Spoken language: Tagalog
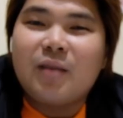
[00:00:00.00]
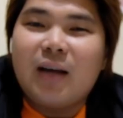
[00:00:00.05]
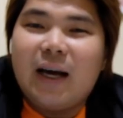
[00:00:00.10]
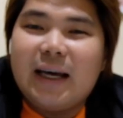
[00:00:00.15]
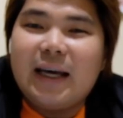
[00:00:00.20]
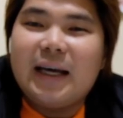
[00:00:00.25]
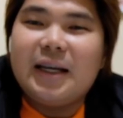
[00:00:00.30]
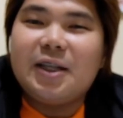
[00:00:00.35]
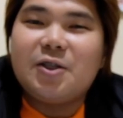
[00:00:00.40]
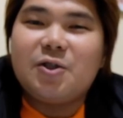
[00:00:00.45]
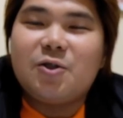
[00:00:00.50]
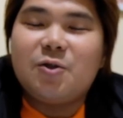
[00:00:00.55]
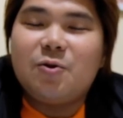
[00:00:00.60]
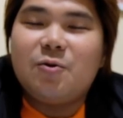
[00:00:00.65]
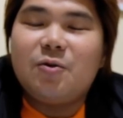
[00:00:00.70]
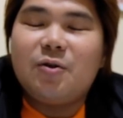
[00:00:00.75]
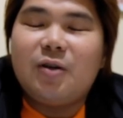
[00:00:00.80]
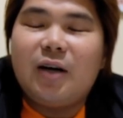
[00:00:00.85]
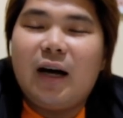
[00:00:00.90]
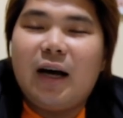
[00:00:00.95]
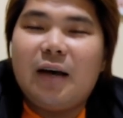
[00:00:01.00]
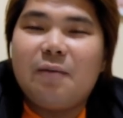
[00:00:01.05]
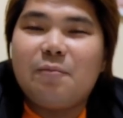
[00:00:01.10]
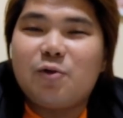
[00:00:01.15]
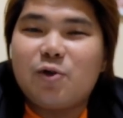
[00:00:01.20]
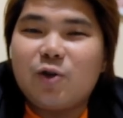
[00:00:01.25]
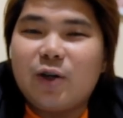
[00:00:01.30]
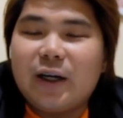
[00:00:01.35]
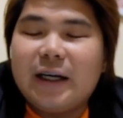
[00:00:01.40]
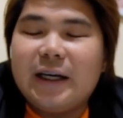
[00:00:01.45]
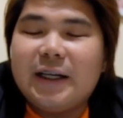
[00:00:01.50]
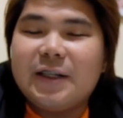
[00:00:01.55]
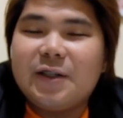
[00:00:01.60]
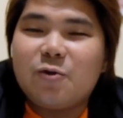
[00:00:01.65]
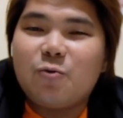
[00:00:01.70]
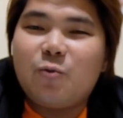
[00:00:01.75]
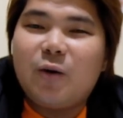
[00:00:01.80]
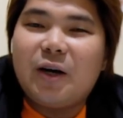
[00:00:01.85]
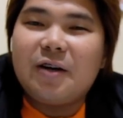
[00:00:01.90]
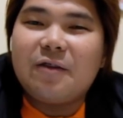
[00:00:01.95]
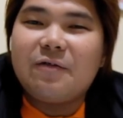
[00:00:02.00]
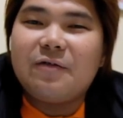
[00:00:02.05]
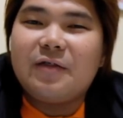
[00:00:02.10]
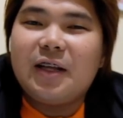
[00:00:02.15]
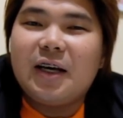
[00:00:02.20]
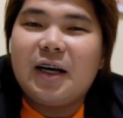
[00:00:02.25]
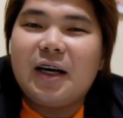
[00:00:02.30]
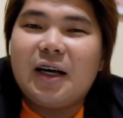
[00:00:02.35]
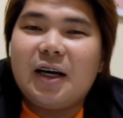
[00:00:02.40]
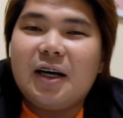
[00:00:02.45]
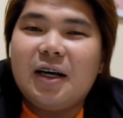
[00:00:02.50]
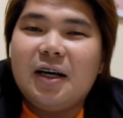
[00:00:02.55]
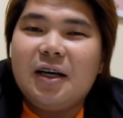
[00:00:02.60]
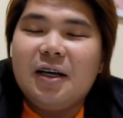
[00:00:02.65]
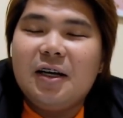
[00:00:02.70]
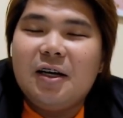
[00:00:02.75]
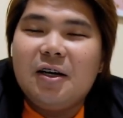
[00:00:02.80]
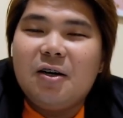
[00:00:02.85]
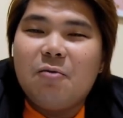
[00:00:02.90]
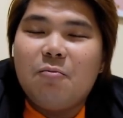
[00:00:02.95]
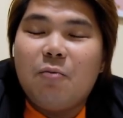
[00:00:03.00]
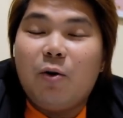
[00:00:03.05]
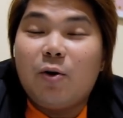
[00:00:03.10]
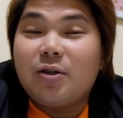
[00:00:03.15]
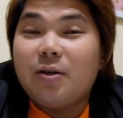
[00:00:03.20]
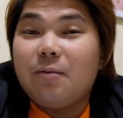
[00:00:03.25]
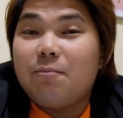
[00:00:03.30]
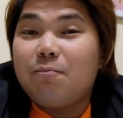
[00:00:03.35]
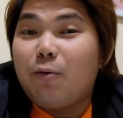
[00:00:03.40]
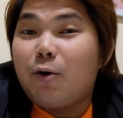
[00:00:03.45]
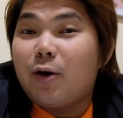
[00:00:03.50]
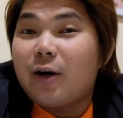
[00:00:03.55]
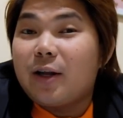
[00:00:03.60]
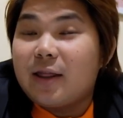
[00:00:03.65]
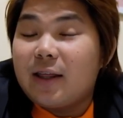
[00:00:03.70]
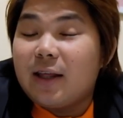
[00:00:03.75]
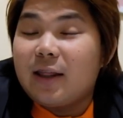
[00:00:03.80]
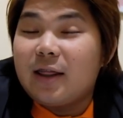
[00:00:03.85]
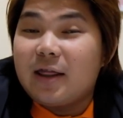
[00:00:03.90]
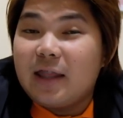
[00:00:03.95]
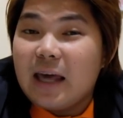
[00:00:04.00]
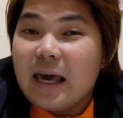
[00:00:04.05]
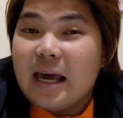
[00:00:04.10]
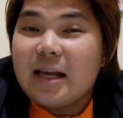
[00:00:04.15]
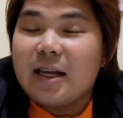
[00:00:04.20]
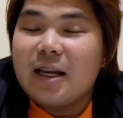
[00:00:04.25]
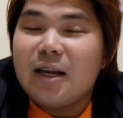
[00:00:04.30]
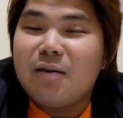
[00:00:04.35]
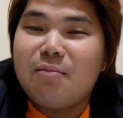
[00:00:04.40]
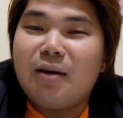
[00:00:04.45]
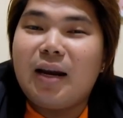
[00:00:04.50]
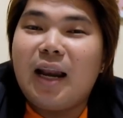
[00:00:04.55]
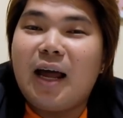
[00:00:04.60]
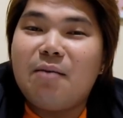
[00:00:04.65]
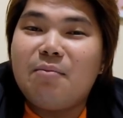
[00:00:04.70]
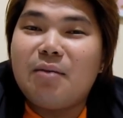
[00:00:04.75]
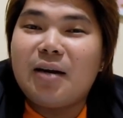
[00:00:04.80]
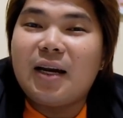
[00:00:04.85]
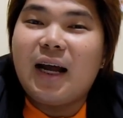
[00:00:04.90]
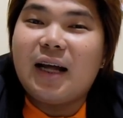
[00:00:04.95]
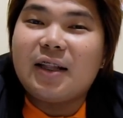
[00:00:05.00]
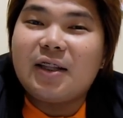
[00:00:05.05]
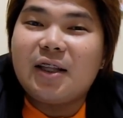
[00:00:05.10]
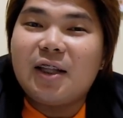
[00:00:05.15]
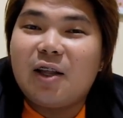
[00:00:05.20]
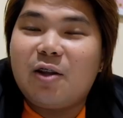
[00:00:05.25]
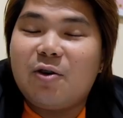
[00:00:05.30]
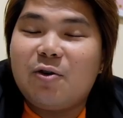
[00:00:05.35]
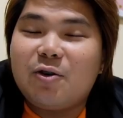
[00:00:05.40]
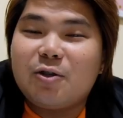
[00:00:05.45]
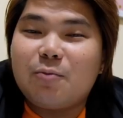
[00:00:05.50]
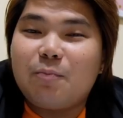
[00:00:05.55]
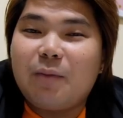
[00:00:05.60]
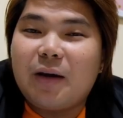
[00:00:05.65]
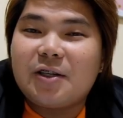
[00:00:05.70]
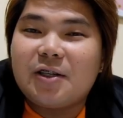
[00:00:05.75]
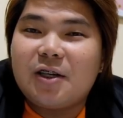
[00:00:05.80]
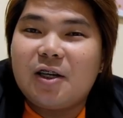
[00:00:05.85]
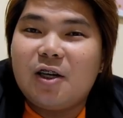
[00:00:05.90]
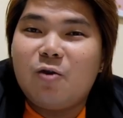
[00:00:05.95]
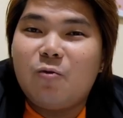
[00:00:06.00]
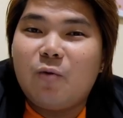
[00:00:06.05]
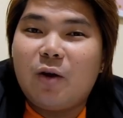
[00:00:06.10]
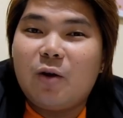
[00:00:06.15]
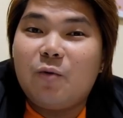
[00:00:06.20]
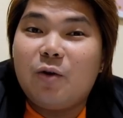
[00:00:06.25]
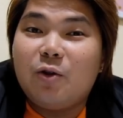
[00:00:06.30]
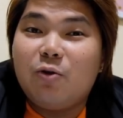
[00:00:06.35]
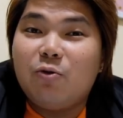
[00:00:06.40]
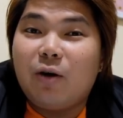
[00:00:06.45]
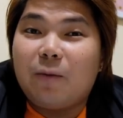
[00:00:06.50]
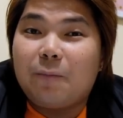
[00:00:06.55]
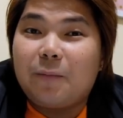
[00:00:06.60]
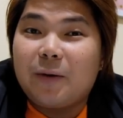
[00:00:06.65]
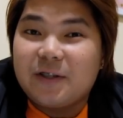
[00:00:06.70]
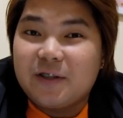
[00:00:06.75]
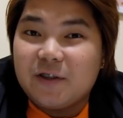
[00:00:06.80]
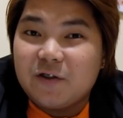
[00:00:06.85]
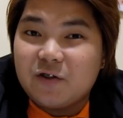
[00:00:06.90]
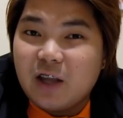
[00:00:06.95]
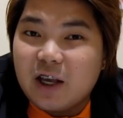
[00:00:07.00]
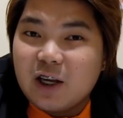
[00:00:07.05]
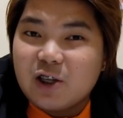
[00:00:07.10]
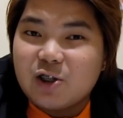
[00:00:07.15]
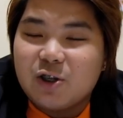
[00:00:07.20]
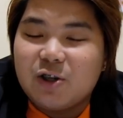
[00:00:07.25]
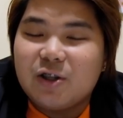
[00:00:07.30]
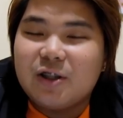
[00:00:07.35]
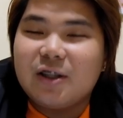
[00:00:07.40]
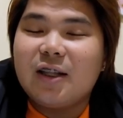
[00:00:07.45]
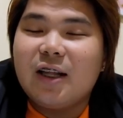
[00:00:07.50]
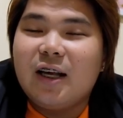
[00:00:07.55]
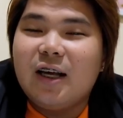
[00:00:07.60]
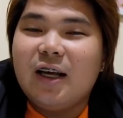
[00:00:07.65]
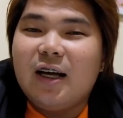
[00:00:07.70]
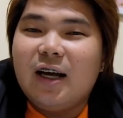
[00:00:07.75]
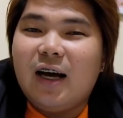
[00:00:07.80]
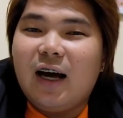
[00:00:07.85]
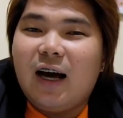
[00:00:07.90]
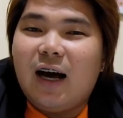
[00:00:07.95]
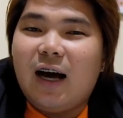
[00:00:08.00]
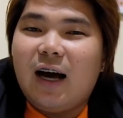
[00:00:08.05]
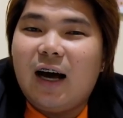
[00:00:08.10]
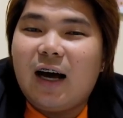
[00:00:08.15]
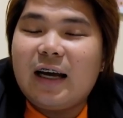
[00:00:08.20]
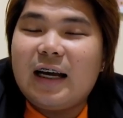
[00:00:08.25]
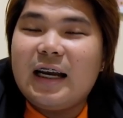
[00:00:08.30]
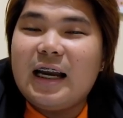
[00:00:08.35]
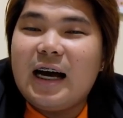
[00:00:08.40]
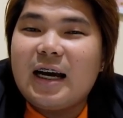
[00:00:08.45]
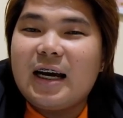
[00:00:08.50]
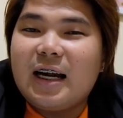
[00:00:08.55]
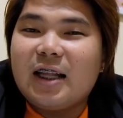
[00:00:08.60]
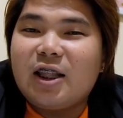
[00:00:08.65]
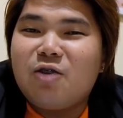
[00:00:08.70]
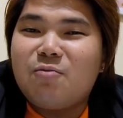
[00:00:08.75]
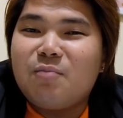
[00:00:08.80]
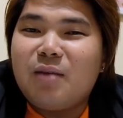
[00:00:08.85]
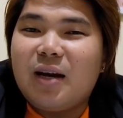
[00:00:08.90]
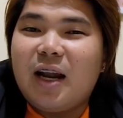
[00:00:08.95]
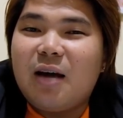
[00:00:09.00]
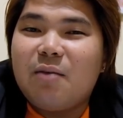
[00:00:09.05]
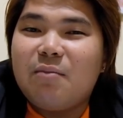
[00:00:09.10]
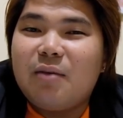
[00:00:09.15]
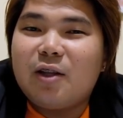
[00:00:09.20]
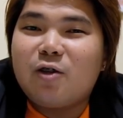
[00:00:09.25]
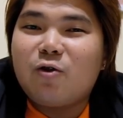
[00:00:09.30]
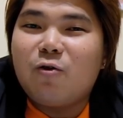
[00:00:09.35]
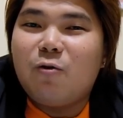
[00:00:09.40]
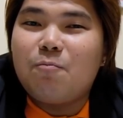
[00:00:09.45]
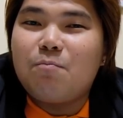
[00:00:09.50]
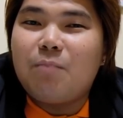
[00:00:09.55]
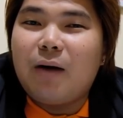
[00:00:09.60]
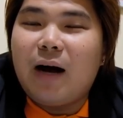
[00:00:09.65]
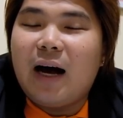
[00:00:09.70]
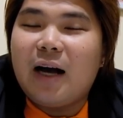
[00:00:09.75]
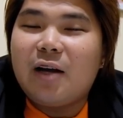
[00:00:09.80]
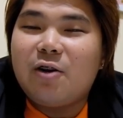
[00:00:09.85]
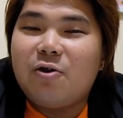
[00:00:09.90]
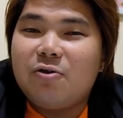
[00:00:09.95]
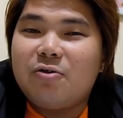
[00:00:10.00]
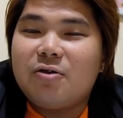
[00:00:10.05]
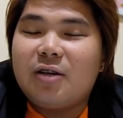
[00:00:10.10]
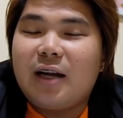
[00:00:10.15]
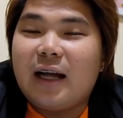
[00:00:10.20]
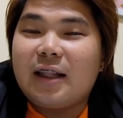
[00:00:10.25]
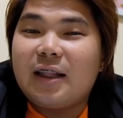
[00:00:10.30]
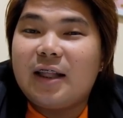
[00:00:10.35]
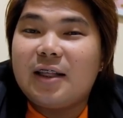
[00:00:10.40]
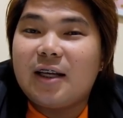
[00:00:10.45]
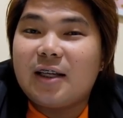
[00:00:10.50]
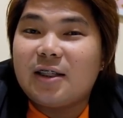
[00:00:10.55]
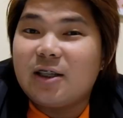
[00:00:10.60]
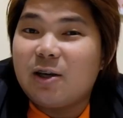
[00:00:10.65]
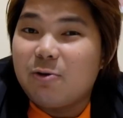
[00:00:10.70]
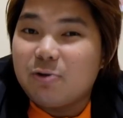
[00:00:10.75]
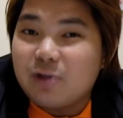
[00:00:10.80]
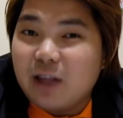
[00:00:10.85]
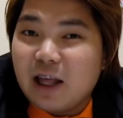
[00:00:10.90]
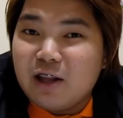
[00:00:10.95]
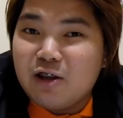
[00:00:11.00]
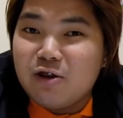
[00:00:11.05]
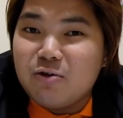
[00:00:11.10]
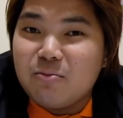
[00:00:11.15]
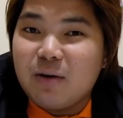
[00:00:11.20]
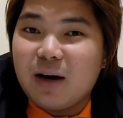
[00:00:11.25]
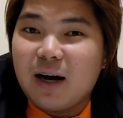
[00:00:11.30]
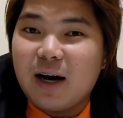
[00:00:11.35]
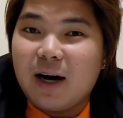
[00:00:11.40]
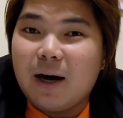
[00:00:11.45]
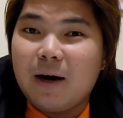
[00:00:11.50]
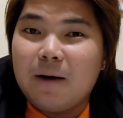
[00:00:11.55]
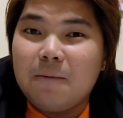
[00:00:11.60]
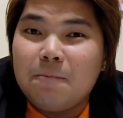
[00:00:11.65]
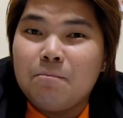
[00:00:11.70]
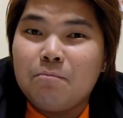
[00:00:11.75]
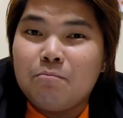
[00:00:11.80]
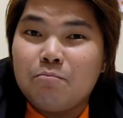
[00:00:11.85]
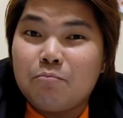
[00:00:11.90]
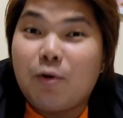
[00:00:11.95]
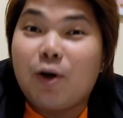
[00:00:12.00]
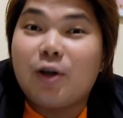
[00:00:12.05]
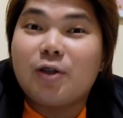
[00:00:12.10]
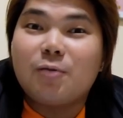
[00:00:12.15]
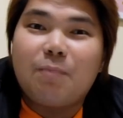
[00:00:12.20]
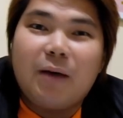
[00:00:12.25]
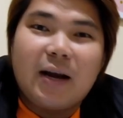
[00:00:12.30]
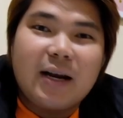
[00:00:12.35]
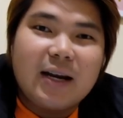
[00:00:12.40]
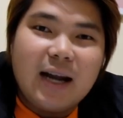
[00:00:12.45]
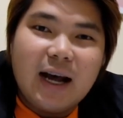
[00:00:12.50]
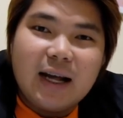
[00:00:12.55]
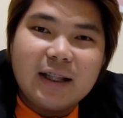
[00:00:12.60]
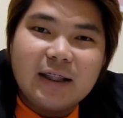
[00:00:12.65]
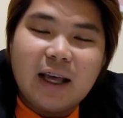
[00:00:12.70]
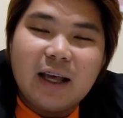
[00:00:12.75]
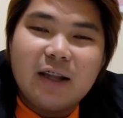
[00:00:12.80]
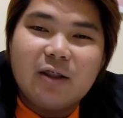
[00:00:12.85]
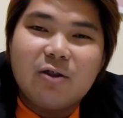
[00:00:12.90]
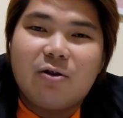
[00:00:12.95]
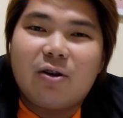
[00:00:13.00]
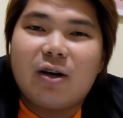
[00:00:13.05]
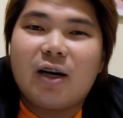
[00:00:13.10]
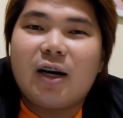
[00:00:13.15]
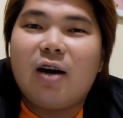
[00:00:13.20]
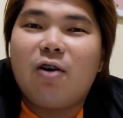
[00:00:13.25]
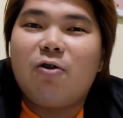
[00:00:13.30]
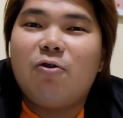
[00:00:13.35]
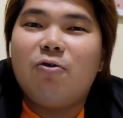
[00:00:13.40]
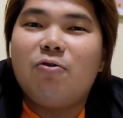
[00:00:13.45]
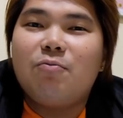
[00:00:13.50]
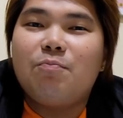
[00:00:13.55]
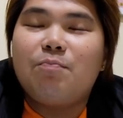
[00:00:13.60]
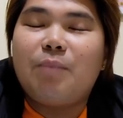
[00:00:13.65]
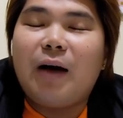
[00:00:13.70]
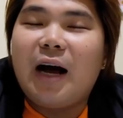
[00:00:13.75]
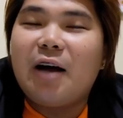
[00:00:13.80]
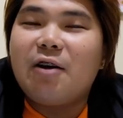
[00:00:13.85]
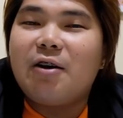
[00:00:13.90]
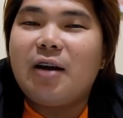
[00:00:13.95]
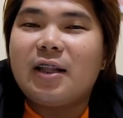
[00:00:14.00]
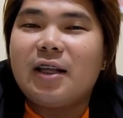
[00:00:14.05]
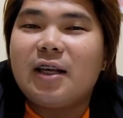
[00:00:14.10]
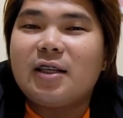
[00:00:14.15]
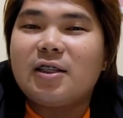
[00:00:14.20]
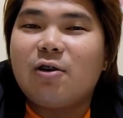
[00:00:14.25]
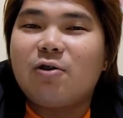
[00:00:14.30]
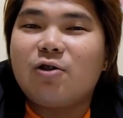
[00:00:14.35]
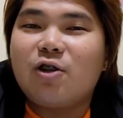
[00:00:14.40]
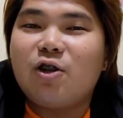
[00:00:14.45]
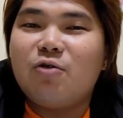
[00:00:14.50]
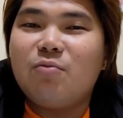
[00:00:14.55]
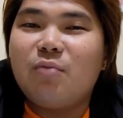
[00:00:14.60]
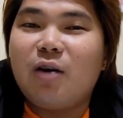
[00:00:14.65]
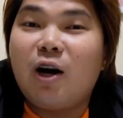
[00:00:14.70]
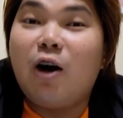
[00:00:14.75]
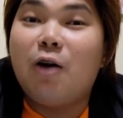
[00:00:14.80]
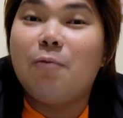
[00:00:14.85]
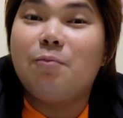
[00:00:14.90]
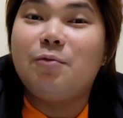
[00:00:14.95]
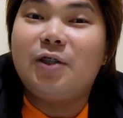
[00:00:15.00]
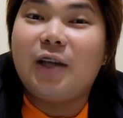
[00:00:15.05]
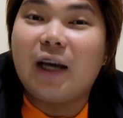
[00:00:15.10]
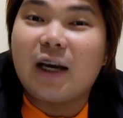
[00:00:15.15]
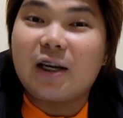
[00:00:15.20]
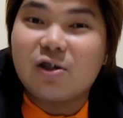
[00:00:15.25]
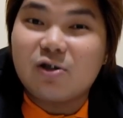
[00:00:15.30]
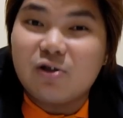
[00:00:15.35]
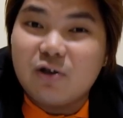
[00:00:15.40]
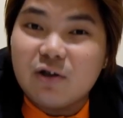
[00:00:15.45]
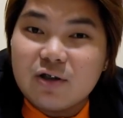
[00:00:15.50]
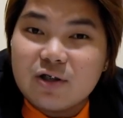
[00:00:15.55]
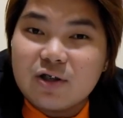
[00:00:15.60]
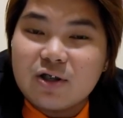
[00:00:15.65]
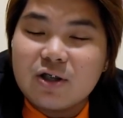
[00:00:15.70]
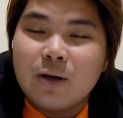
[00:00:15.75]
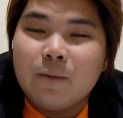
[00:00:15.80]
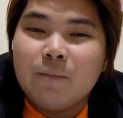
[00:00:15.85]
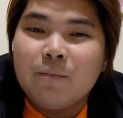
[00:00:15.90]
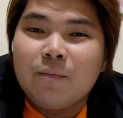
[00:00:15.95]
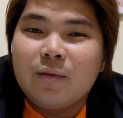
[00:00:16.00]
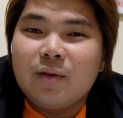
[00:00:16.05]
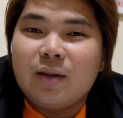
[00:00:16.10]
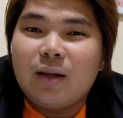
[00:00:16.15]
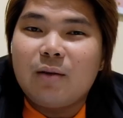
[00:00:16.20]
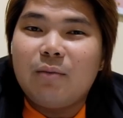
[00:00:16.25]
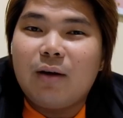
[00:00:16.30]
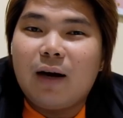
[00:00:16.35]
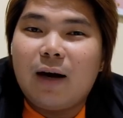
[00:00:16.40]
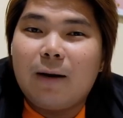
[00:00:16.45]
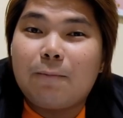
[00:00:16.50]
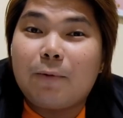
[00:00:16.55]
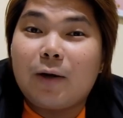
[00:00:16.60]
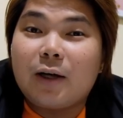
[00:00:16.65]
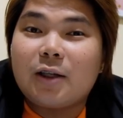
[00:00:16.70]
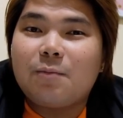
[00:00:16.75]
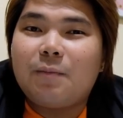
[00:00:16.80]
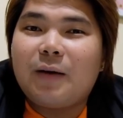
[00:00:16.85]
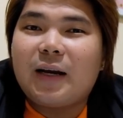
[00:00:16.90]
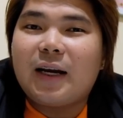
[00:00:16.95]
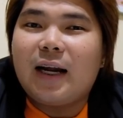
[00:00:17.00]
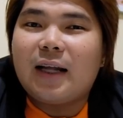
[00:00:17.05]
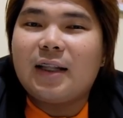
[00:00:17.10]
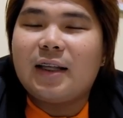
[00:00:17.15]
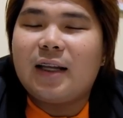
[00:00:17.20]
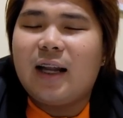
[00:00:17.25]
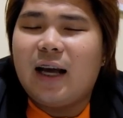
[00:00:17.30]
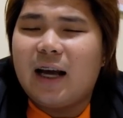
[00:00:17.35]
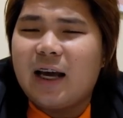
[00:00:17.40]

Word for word: Ayan, so uh, I'm sure this is one of the most important thing na malaman natin, ano, especially when we do a presentation uh, kailangan nating malaman kung paano natin sasagutin yung mga prospect natin or uh, kung paano natin sasagutin yung mga objections ng mga prospect natin.